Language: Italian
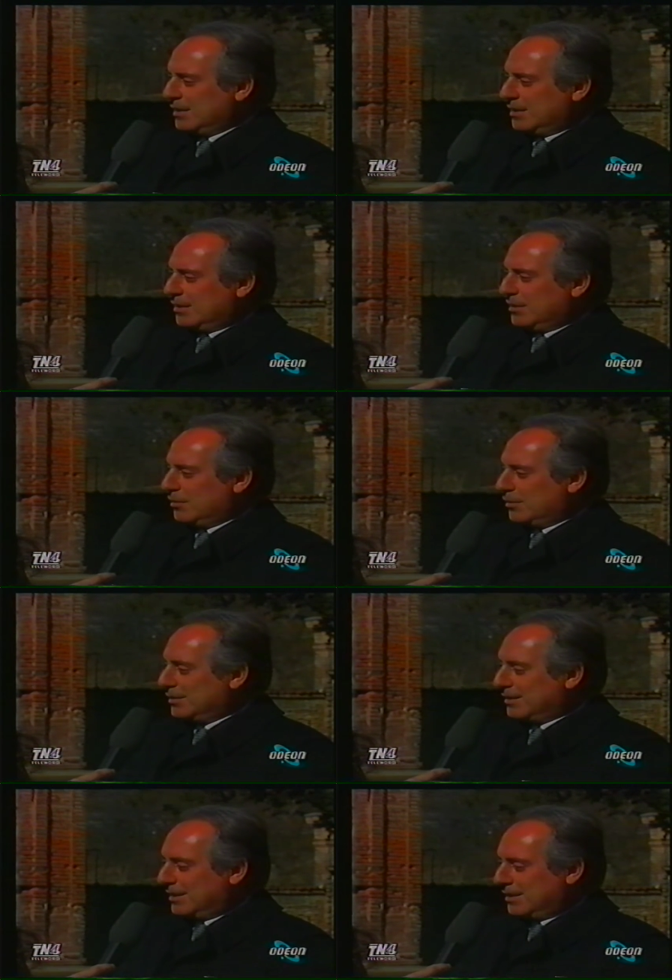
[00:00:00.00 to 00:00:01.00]
Io
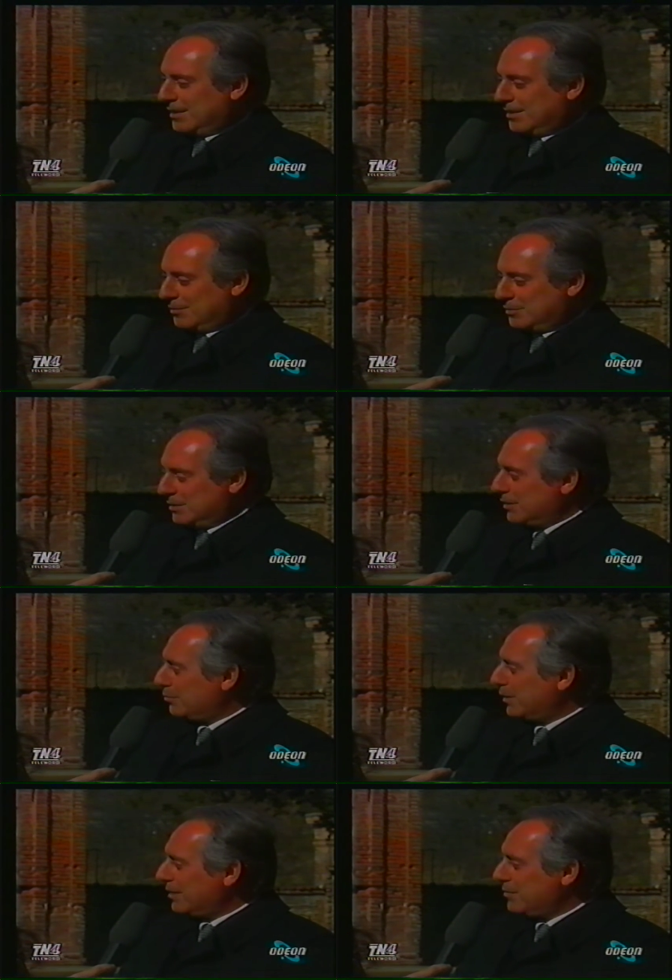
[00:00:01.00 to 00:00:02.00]
oltre a queste
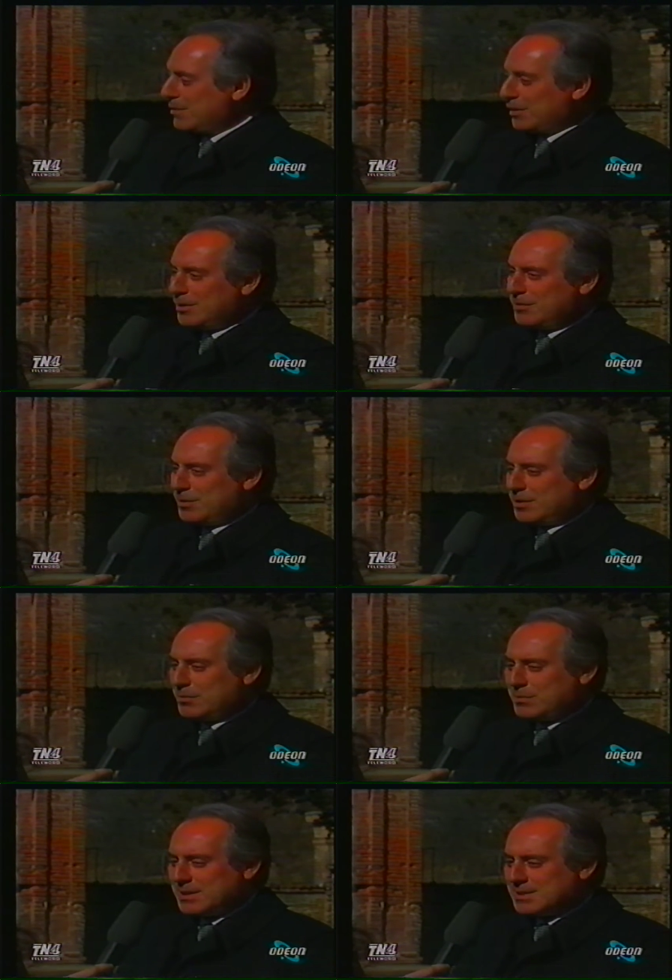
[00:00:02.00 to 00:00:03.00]
brevi parole volevo
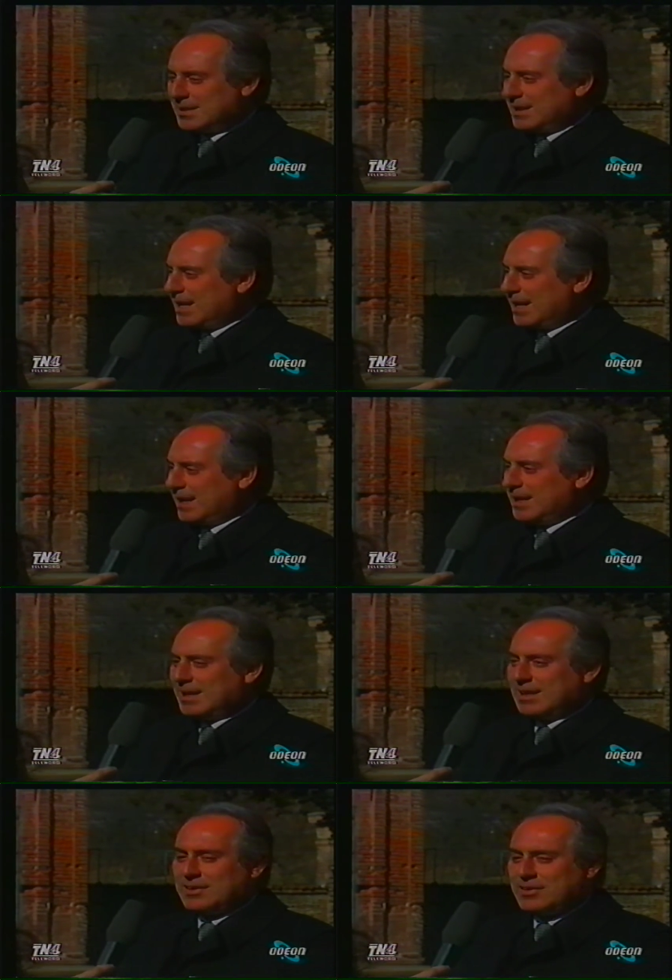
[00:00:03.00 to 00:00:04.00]
presentare
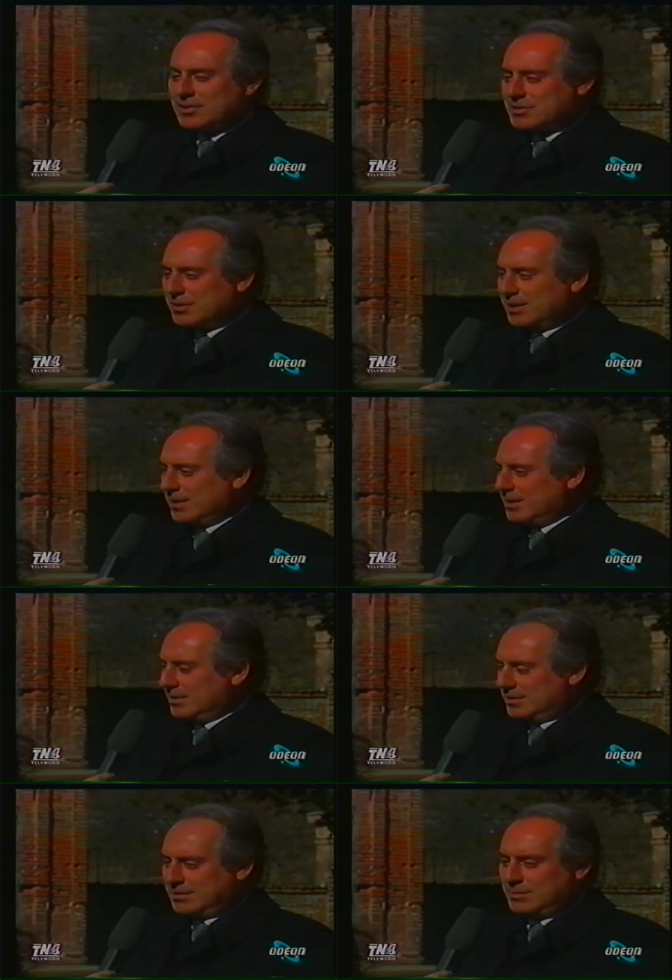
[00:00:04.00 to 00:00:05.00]
il console eh,
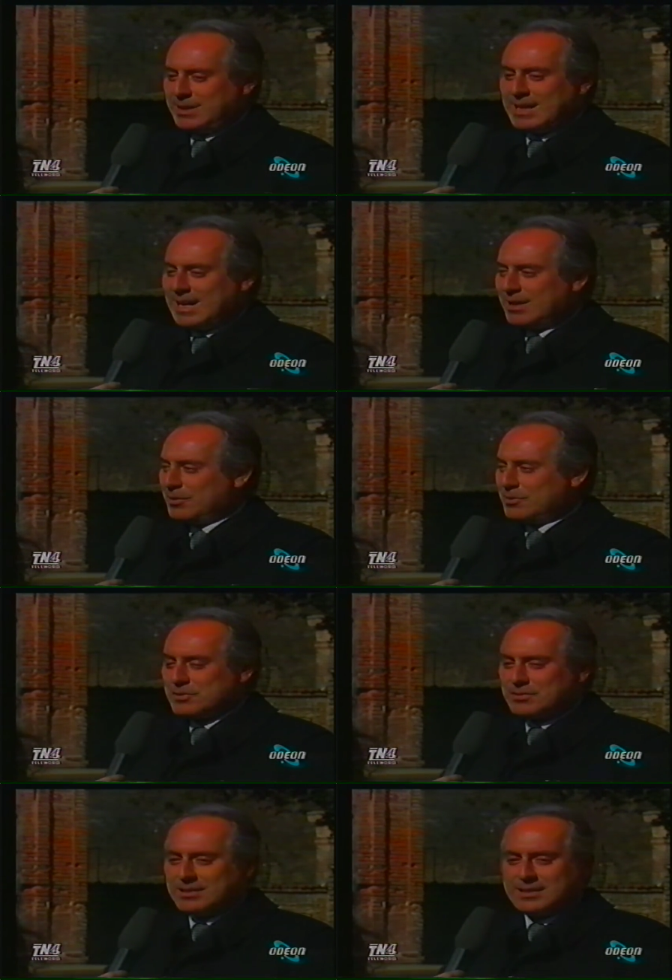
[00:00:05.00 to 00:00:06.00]
di Milano, il
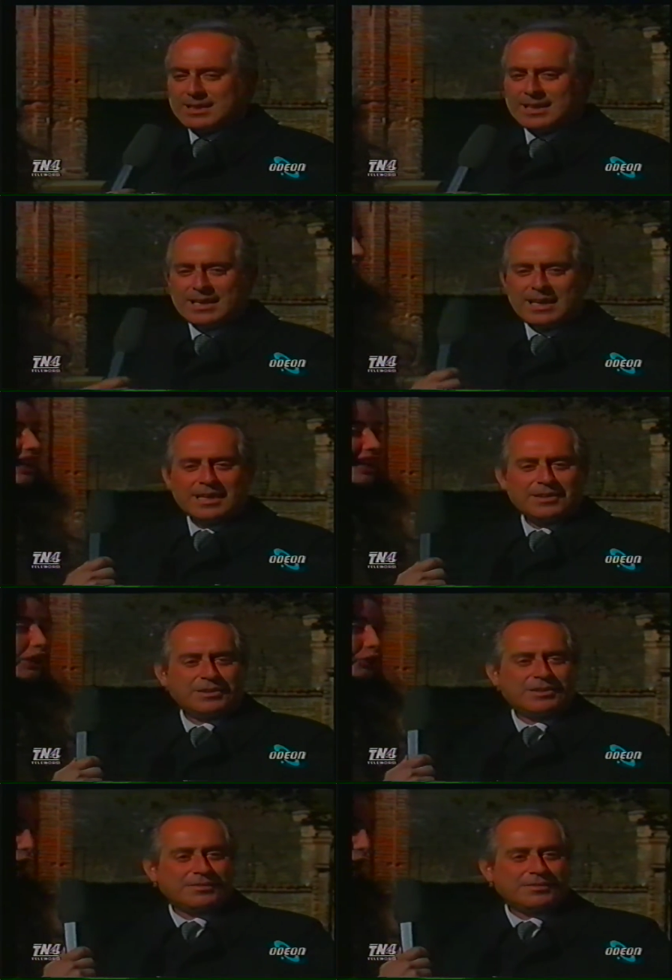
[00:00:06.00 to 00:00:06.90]
console di carriera. L'altro dottor...